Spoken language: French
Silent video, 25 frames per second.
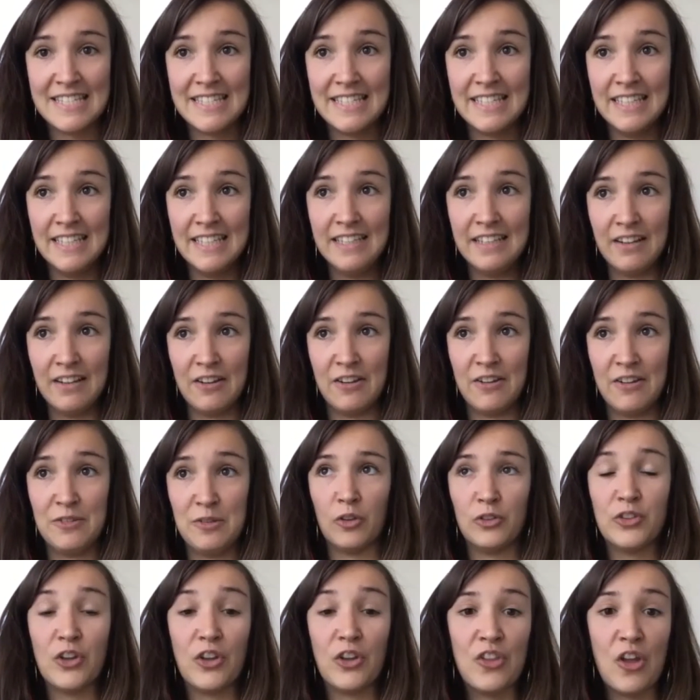Si
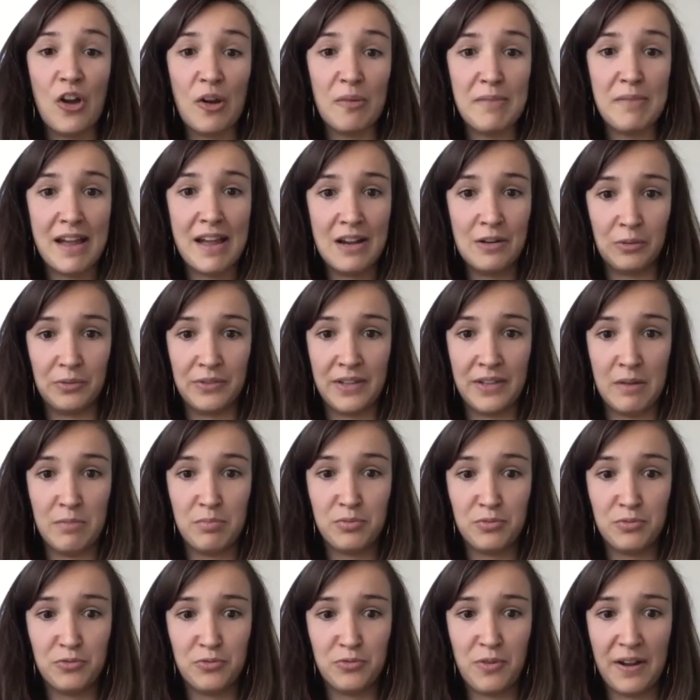en temps normal, on a
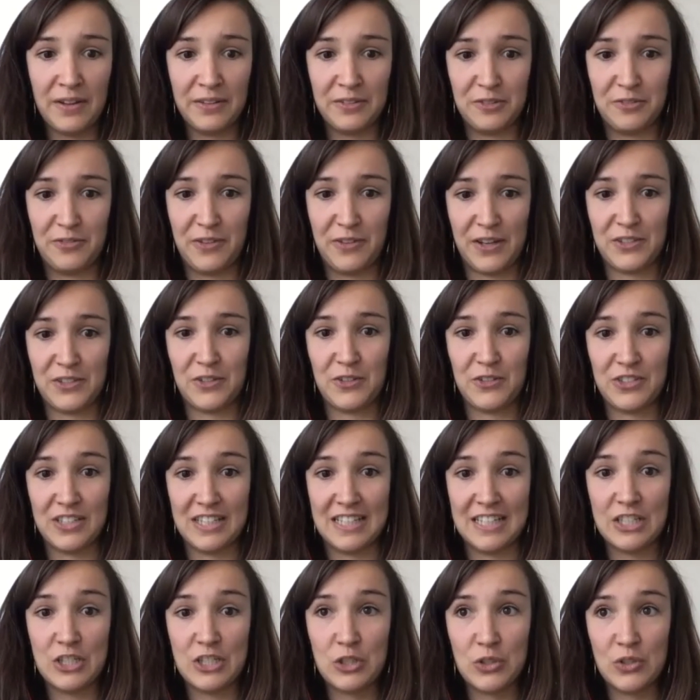le pouvoir de faire
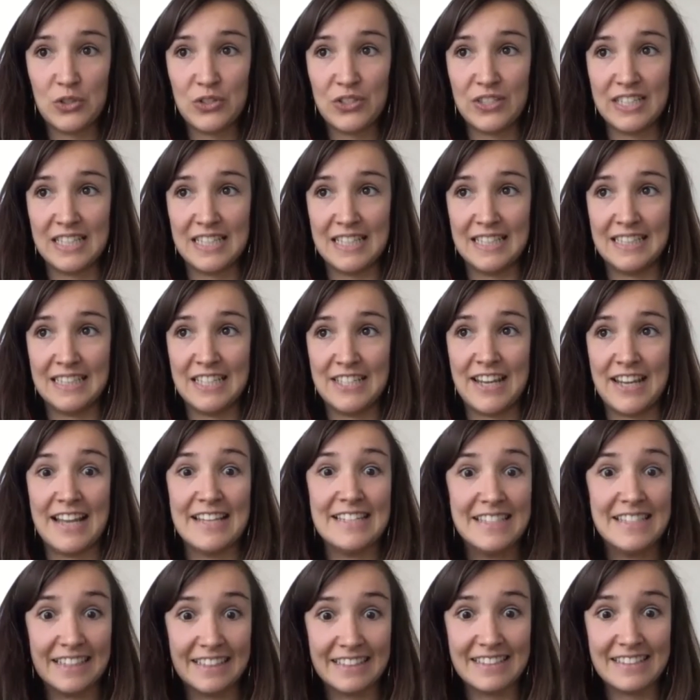changer les choses, il est
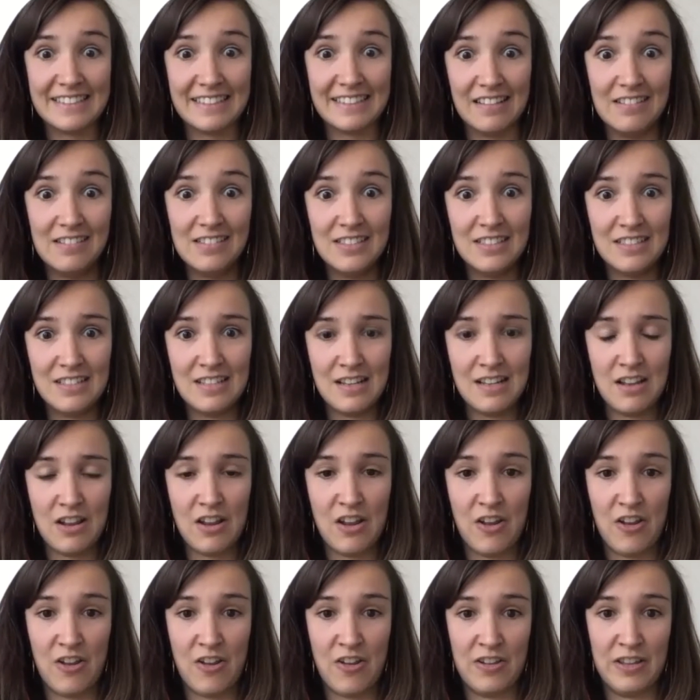déjà assez restreint
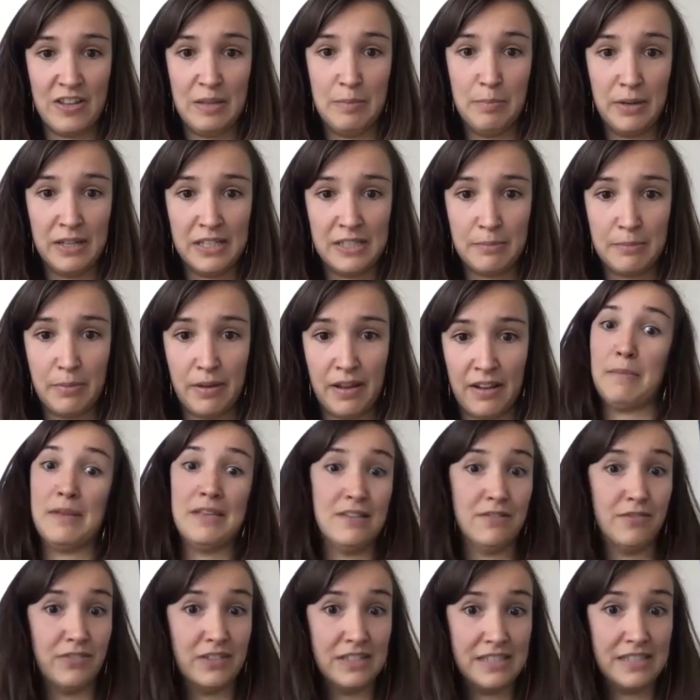euh, ils passent par
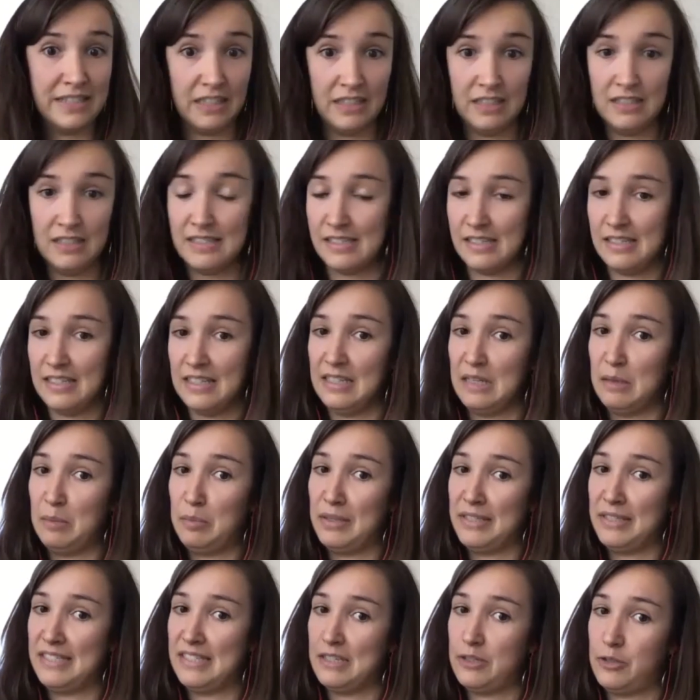manifester, signer
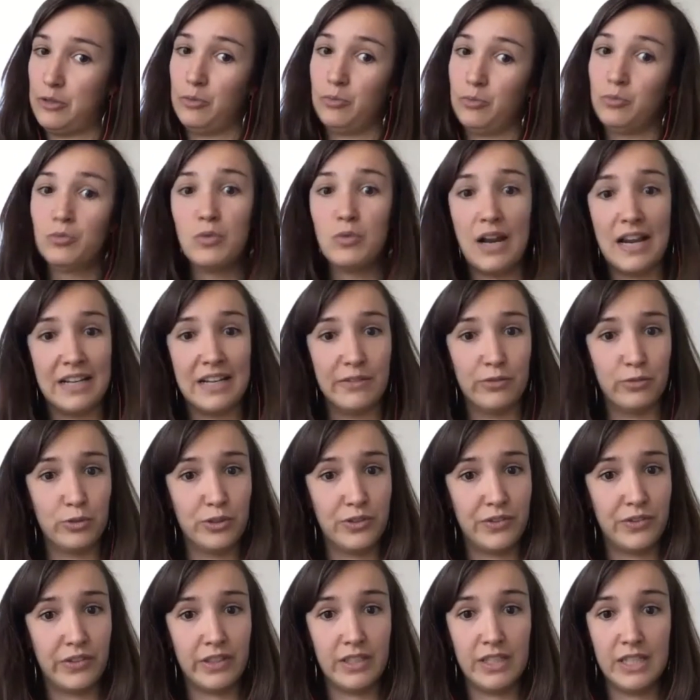des pétitions, aller
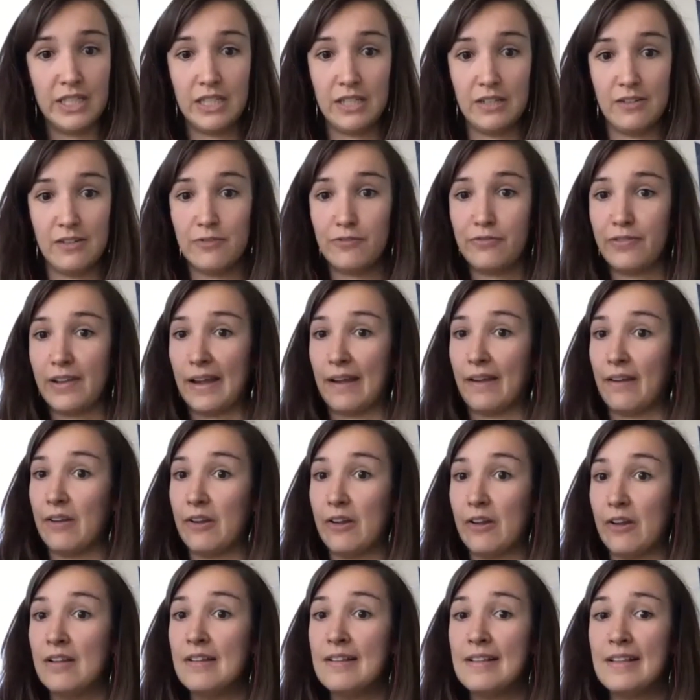voter, euh, faire
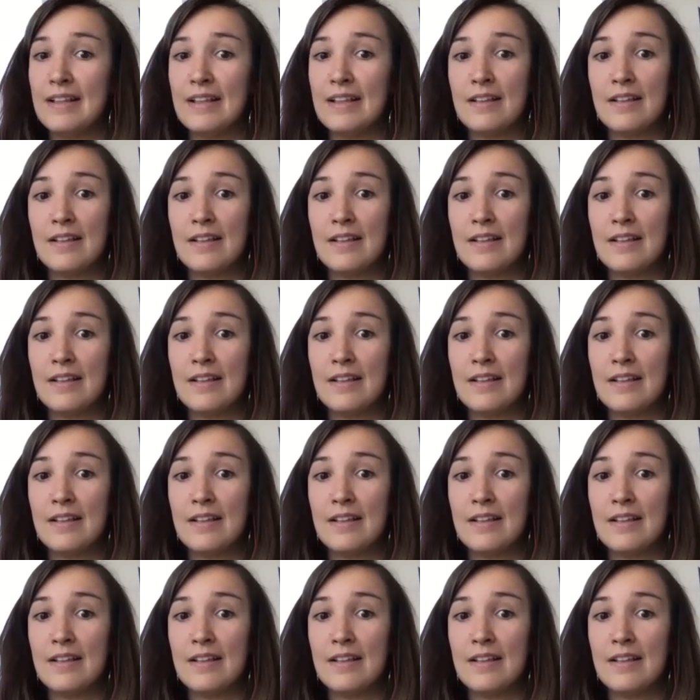euh,